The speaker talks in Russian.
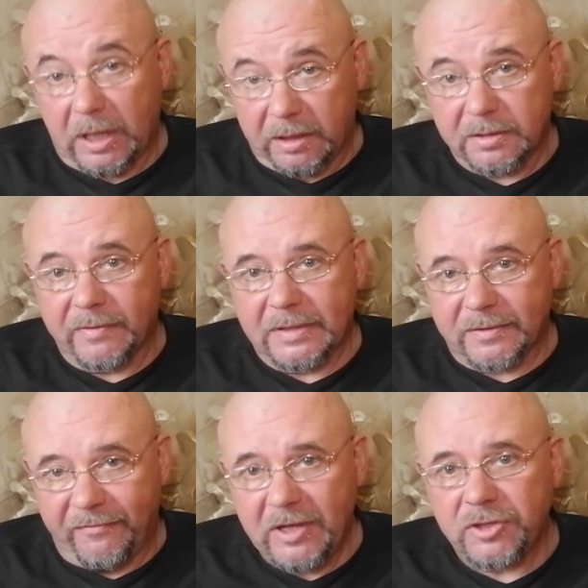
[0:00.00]
Так и
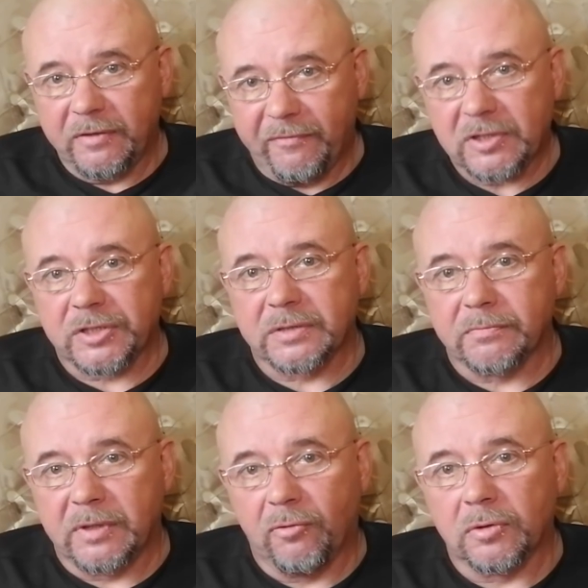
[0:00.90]
называется «Вечный
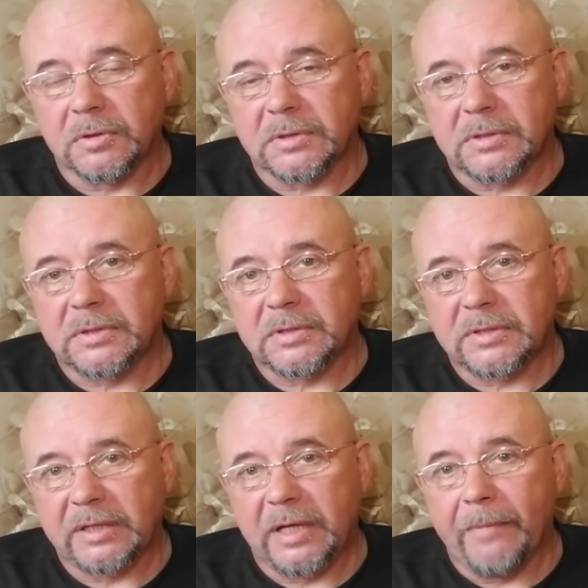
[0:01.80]
фашизм» его
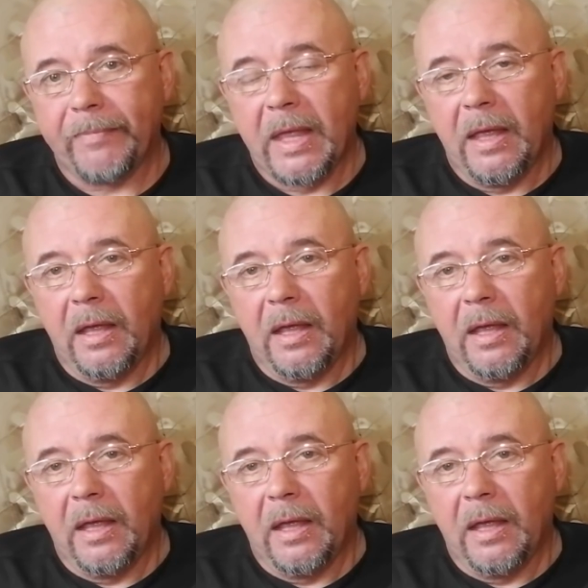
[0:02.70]
статья.